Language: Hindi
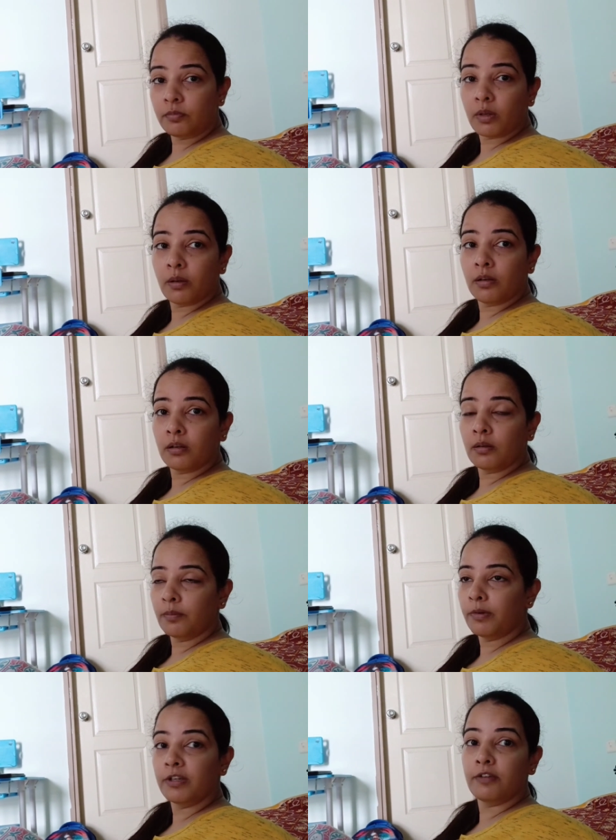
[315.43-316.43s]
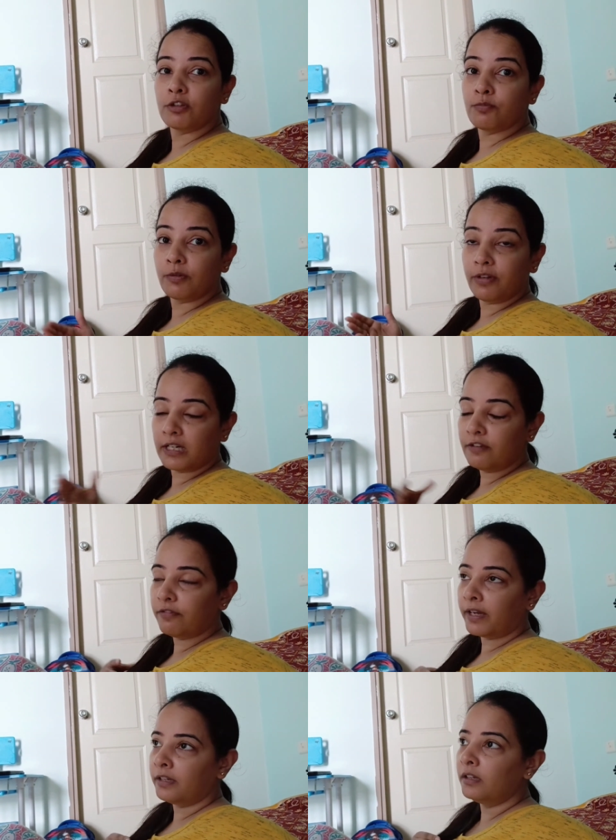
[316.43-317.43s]
ही वॉज परफेक्टली
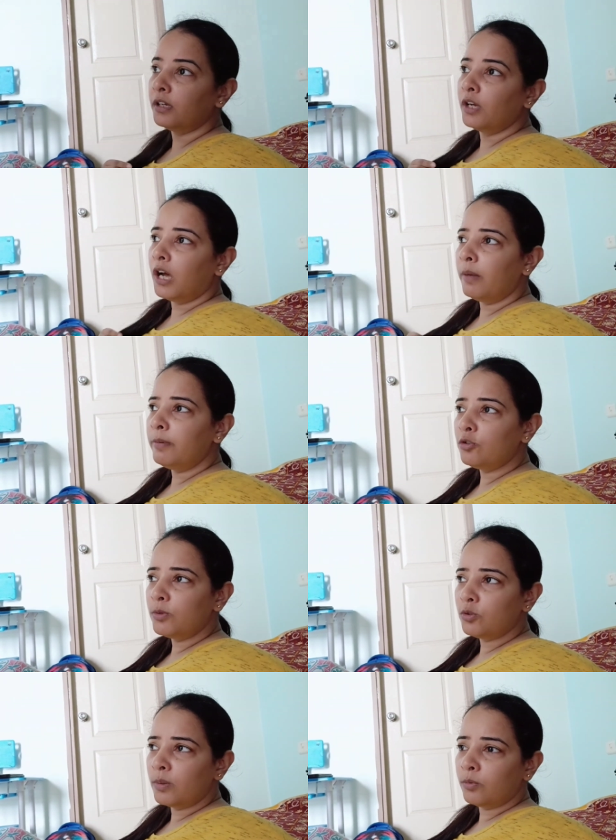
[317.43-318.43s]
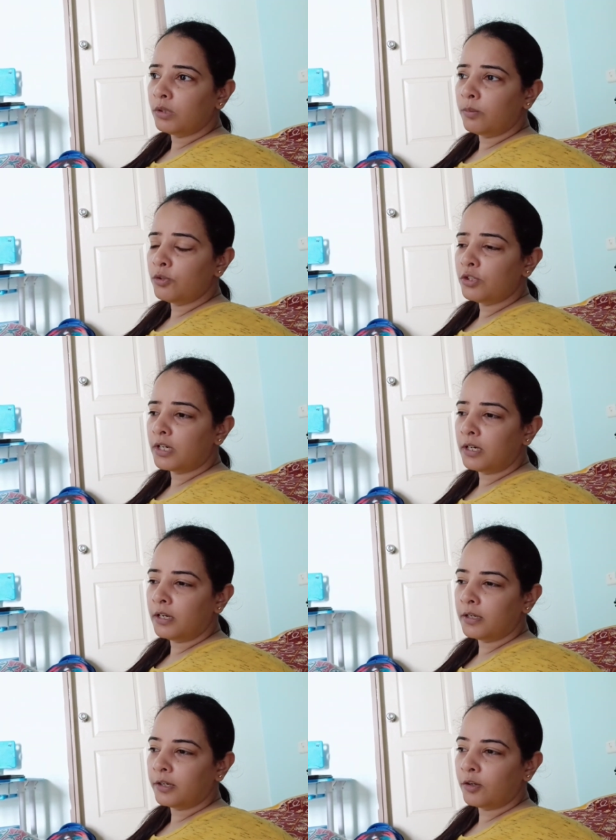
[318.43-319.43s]
फाइन अभी सुबह सुबह बोलता मुझे ठंड
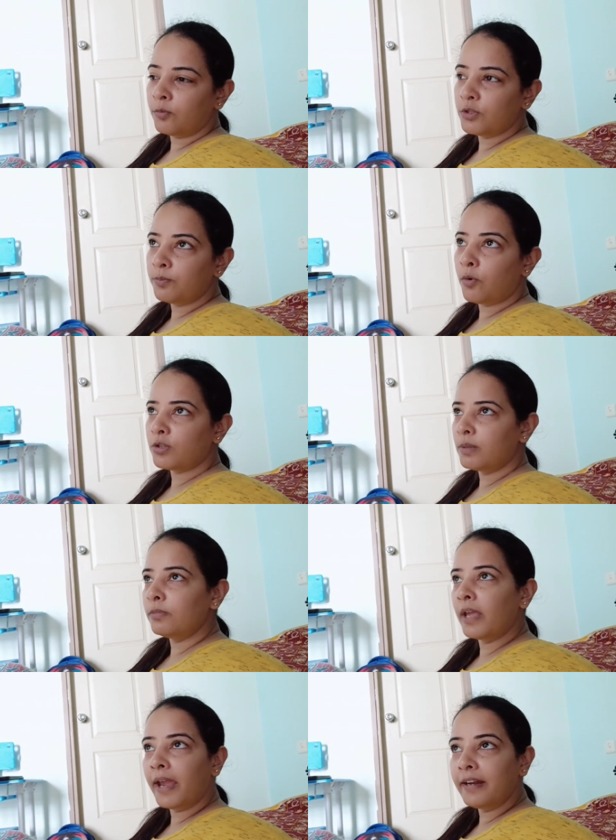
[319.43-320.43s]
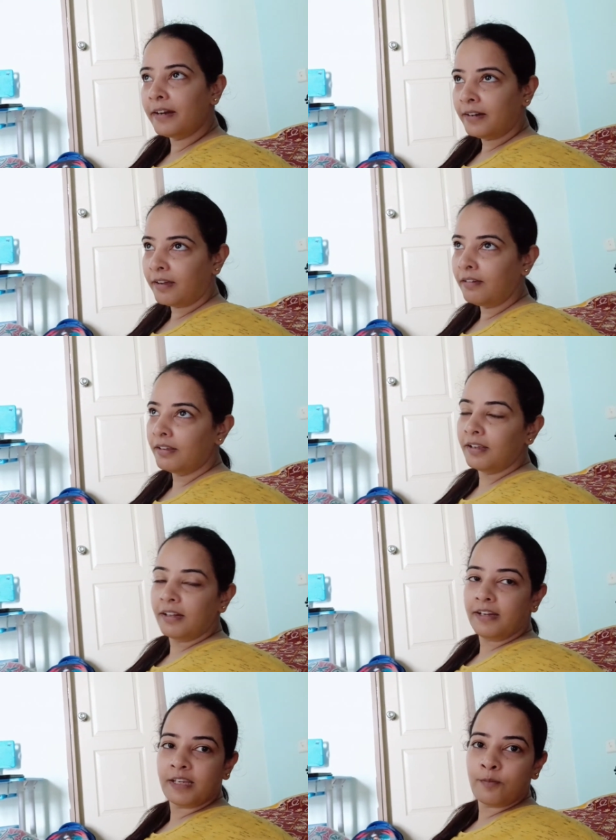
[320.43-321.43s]
लग रही है और मुझे मौसम है ठंडा
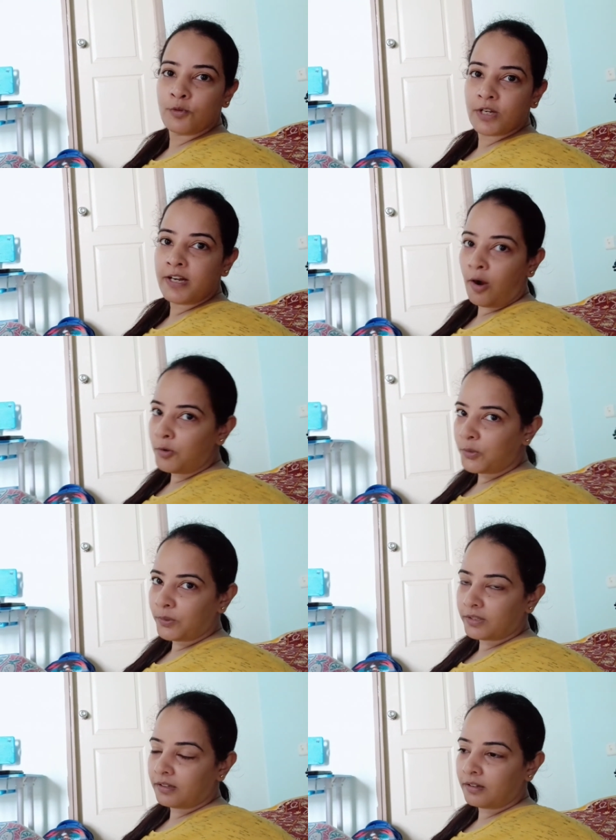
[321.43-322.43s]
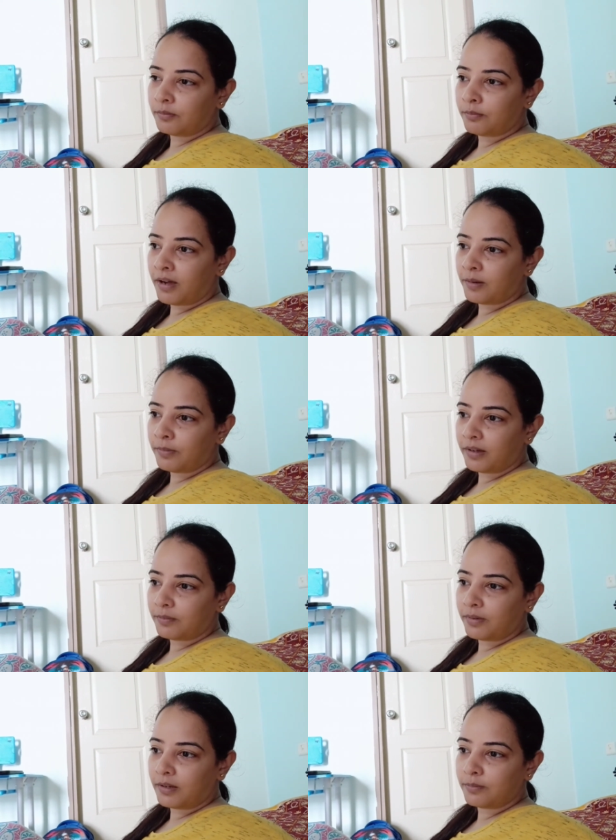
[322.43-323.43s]
लेकिन मुझे डाउट हो रहा था बार बार
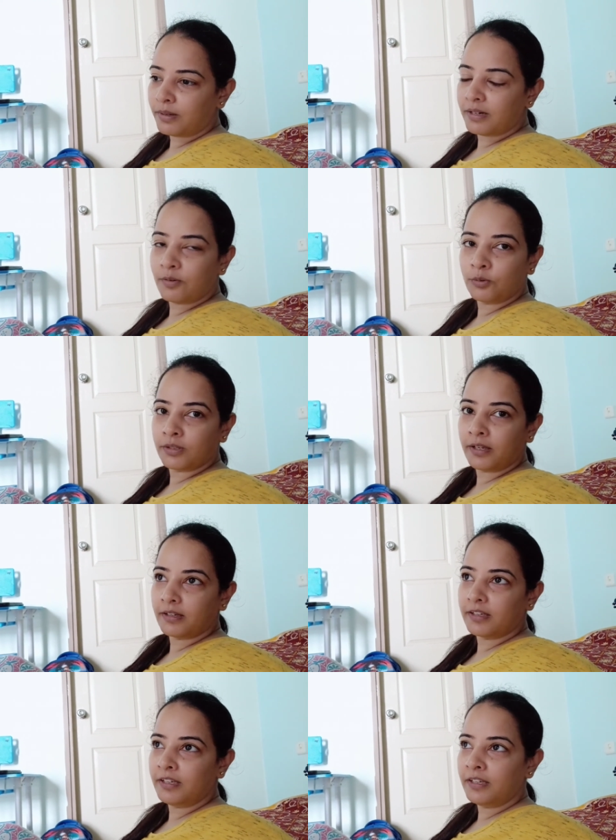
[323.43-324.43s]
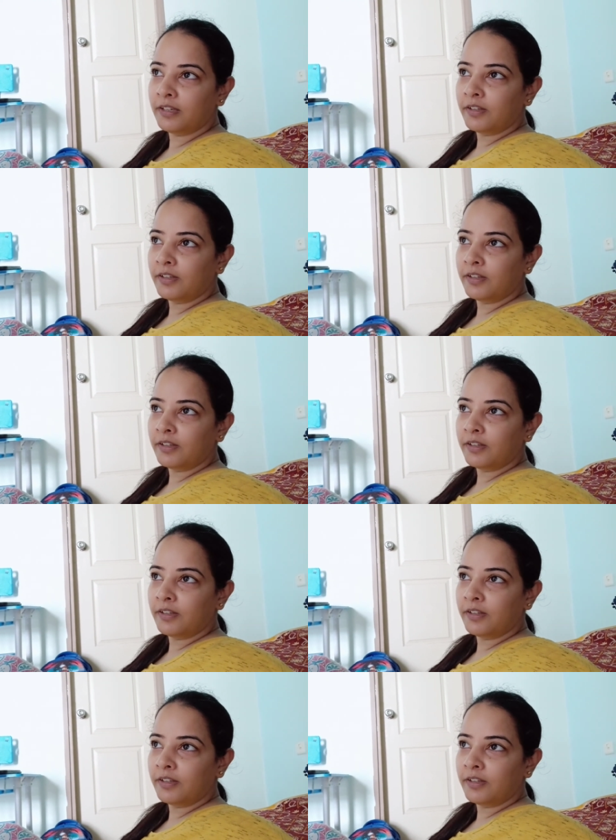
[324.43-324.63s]
बार बार होता है कि